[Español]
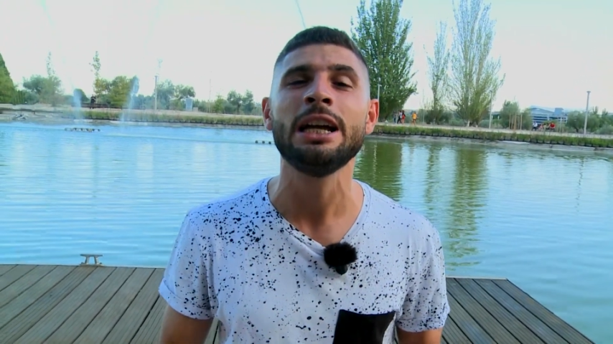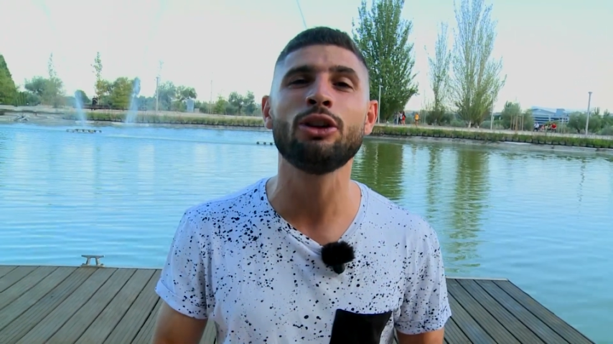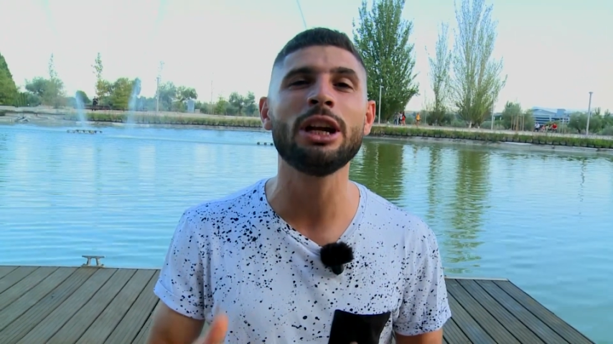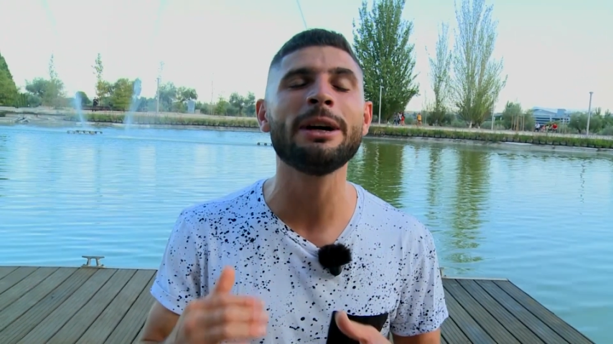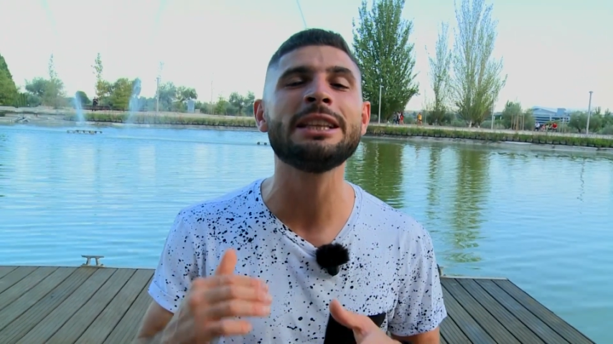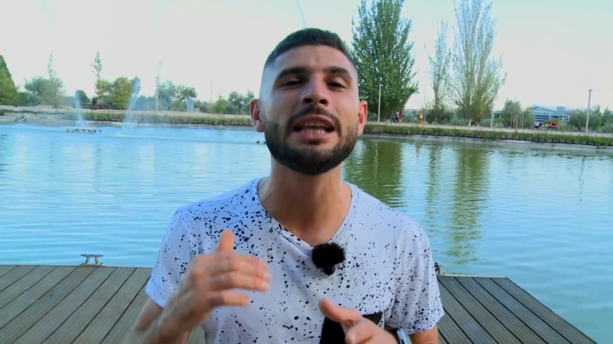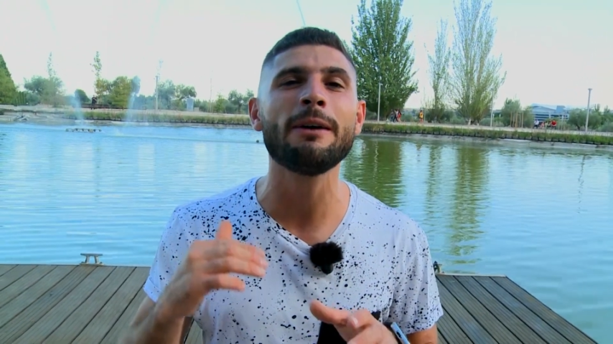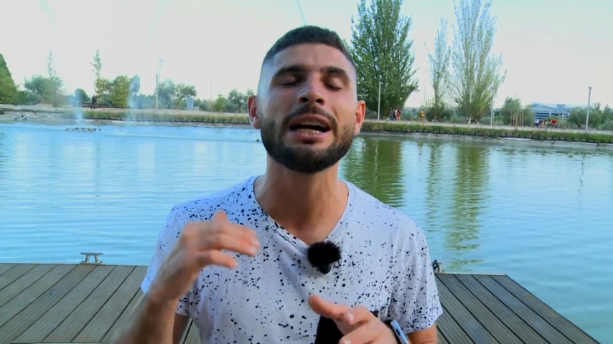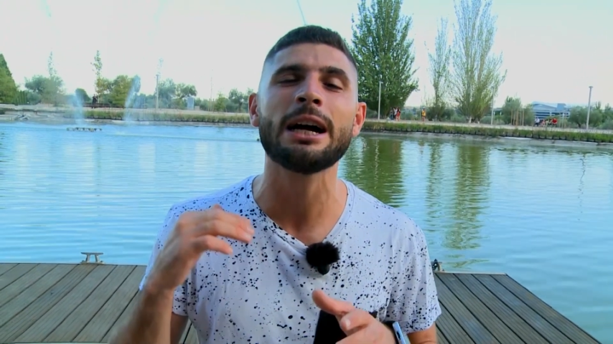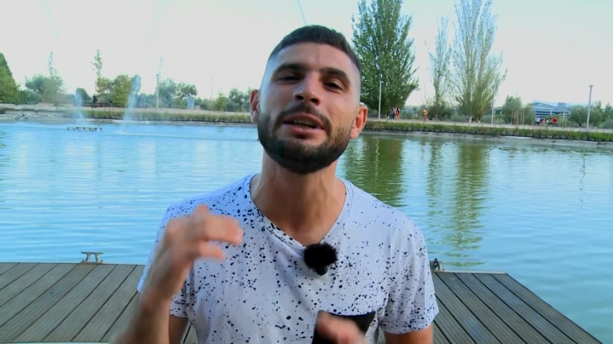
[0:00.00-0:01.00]
no
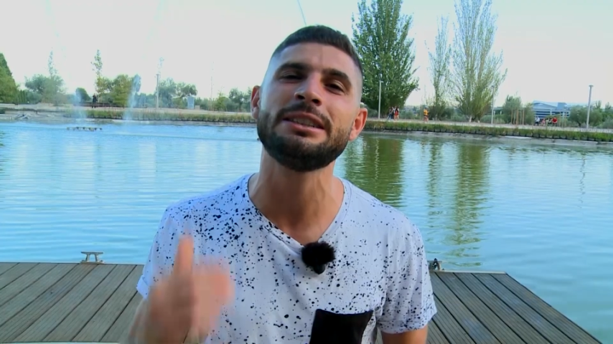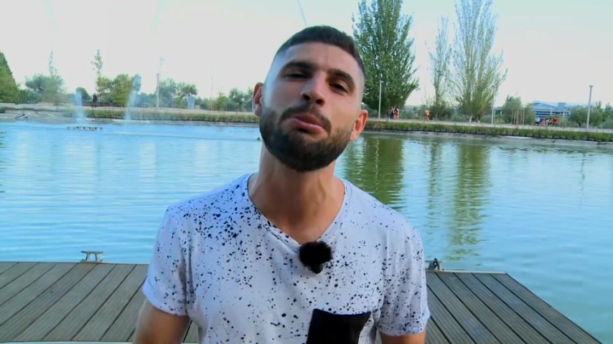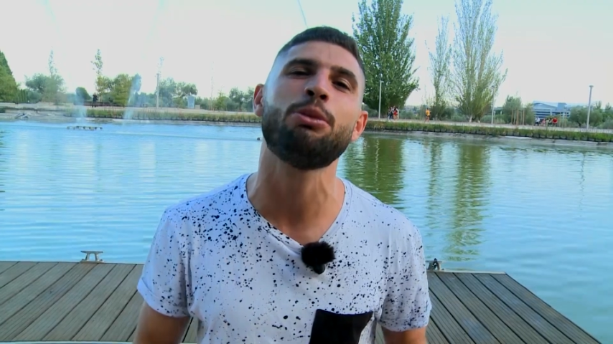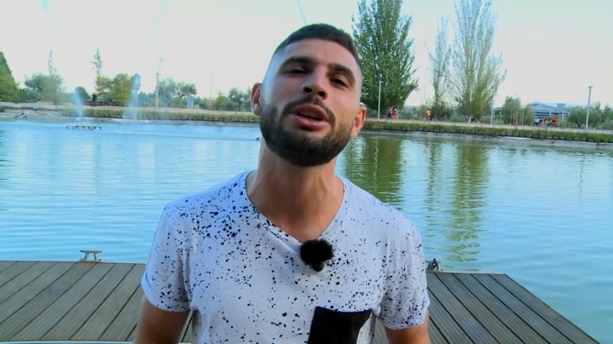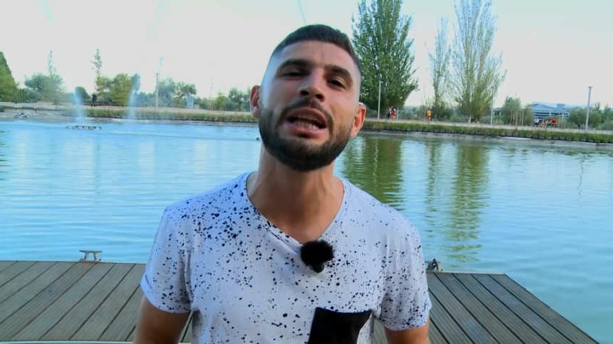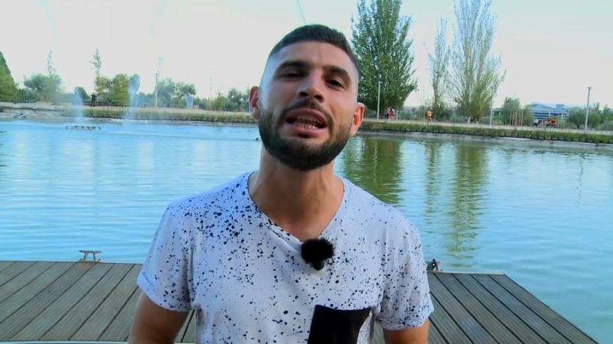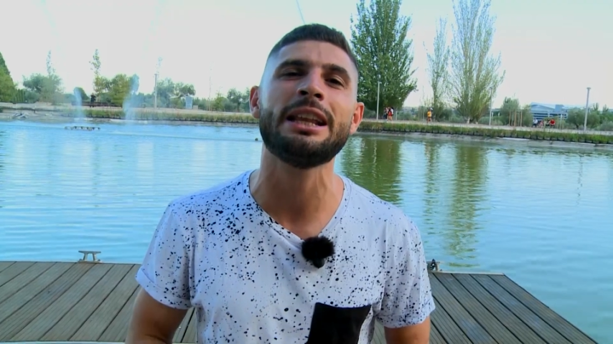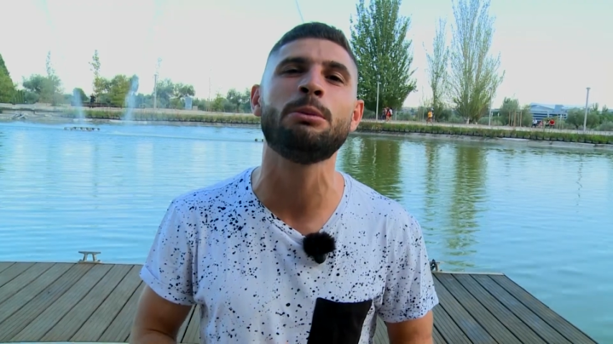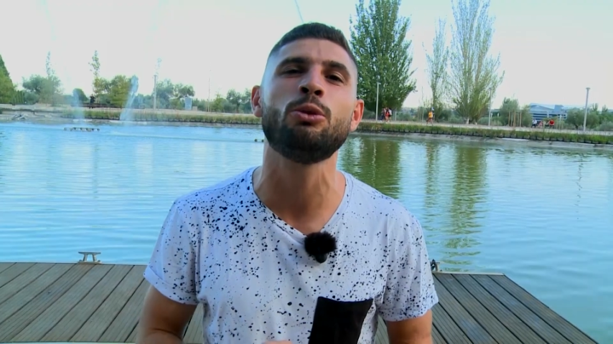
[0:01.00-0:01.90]
levantaba cabeza por nada del